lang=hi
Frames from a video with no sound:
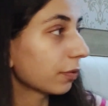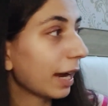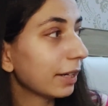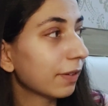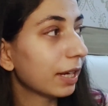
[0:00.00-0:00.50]
उस
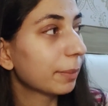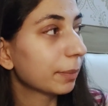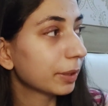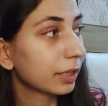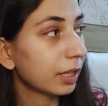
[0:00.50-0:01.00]
वाइट वाले
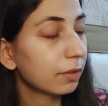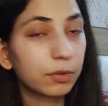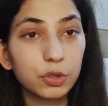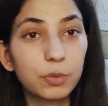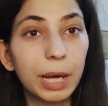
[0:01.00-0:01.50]
में भी ना
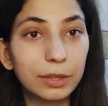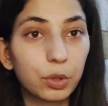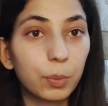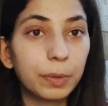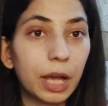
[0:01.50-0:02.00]
वो जो
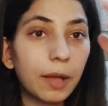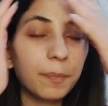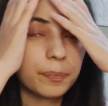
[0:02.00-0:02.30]
बाथरूम था